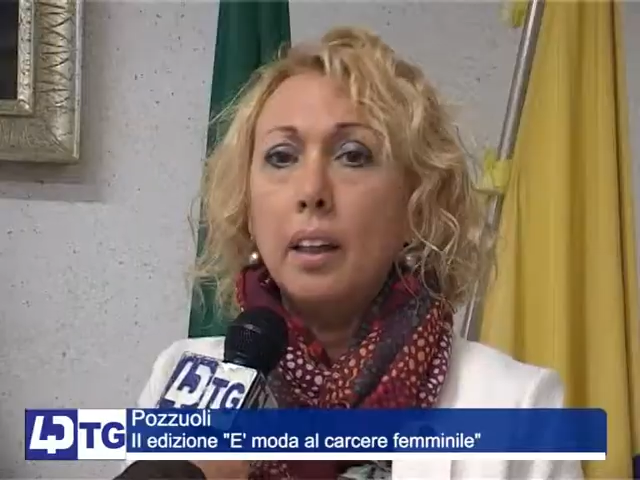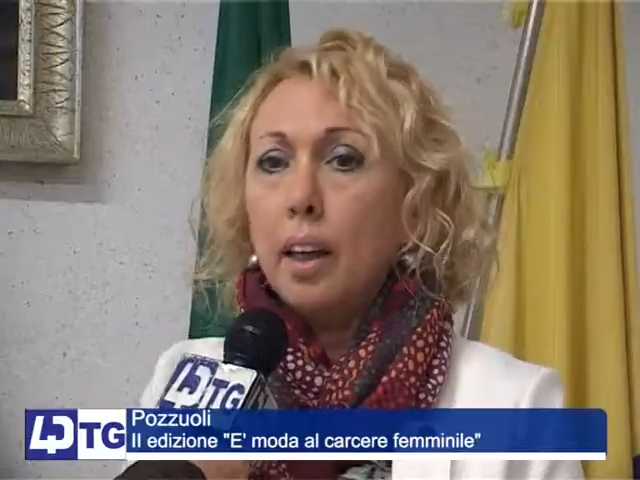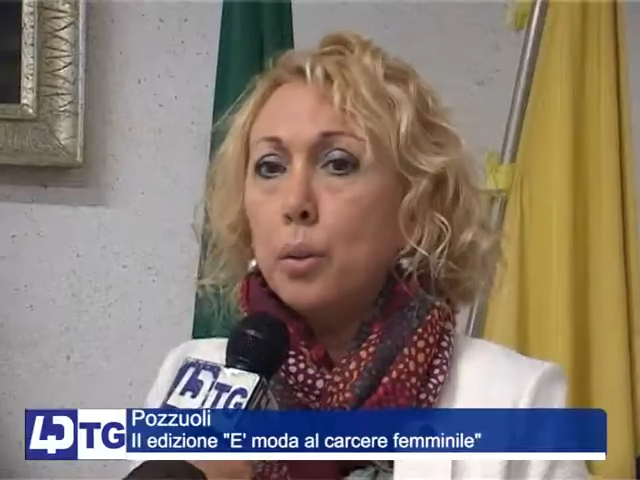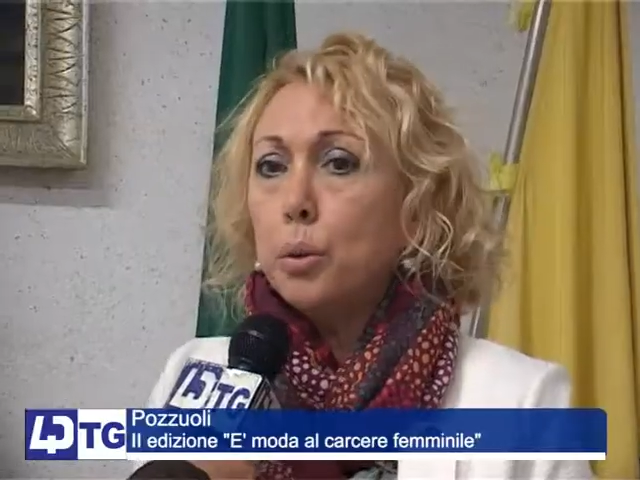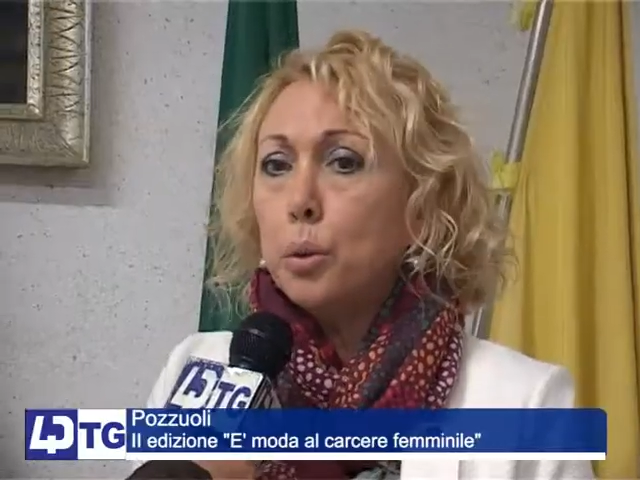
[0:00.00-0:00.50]
la
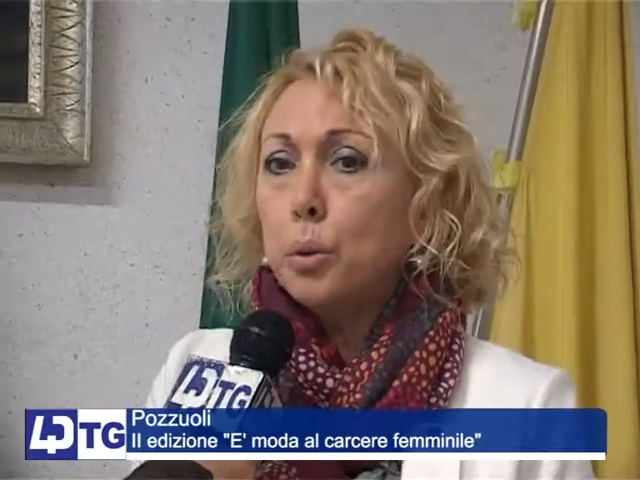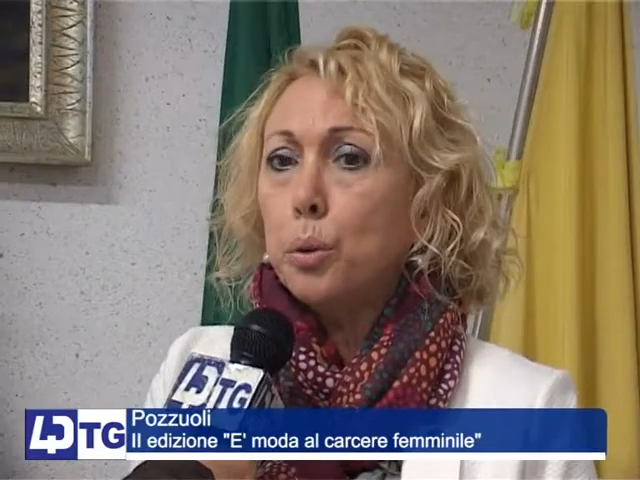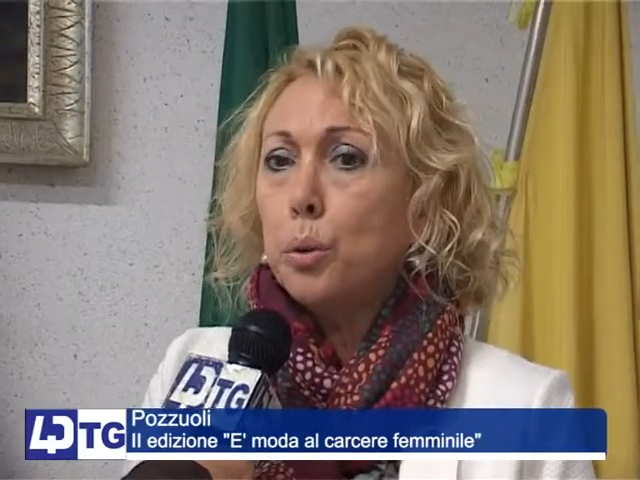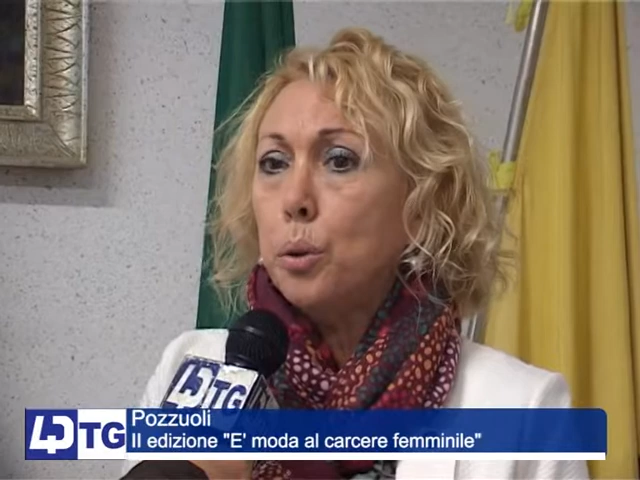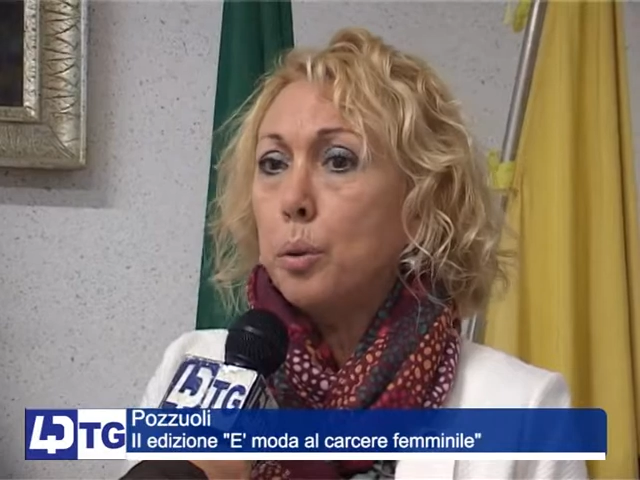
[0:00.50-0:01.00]
haute
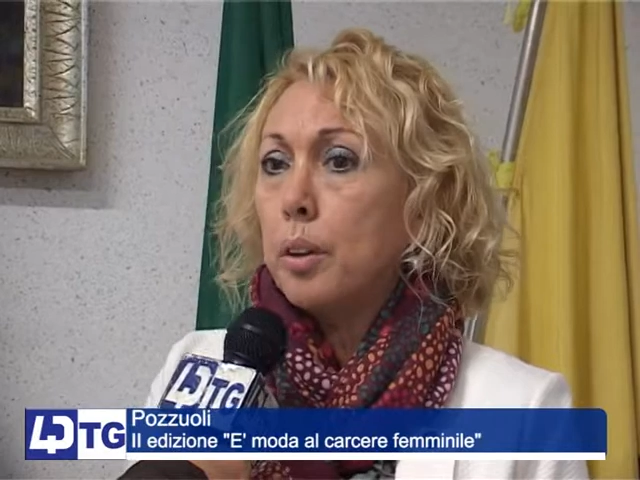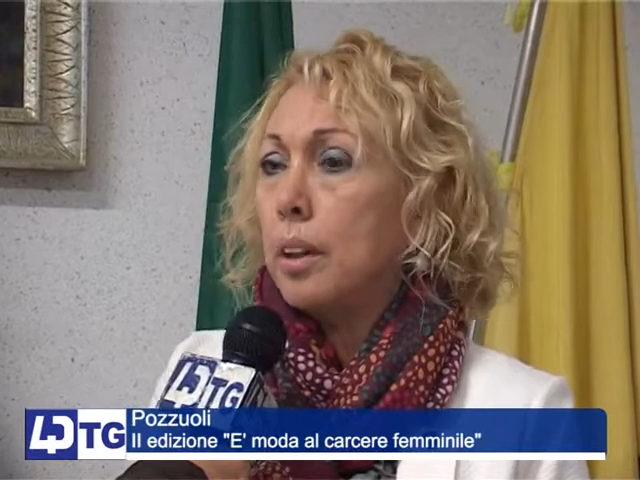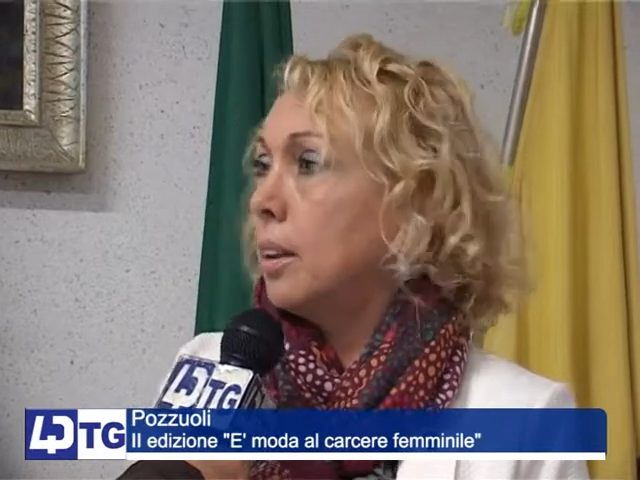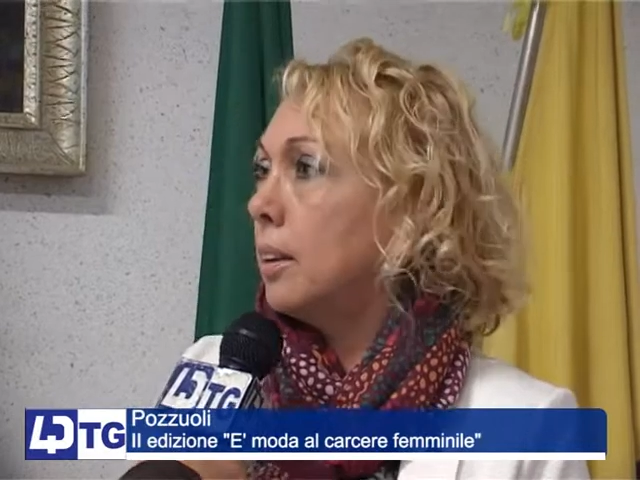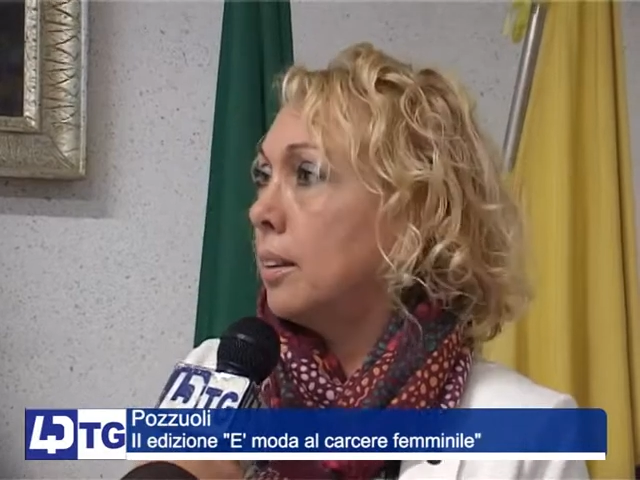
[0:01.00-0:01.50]

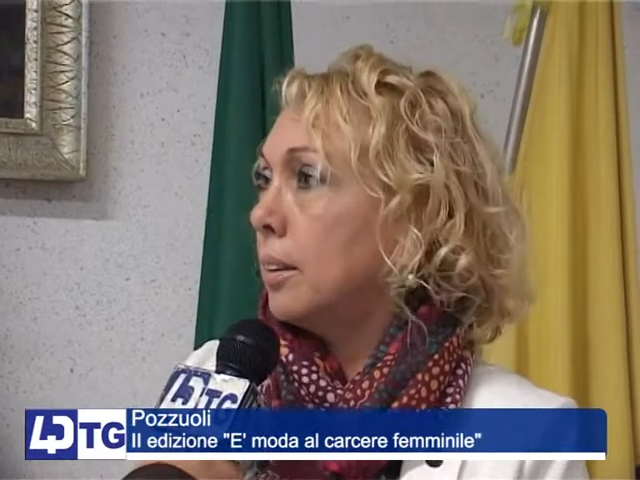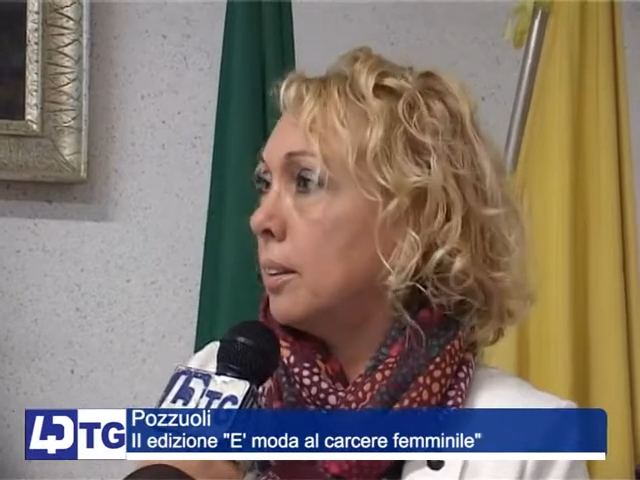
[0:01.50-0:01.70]
couture eh,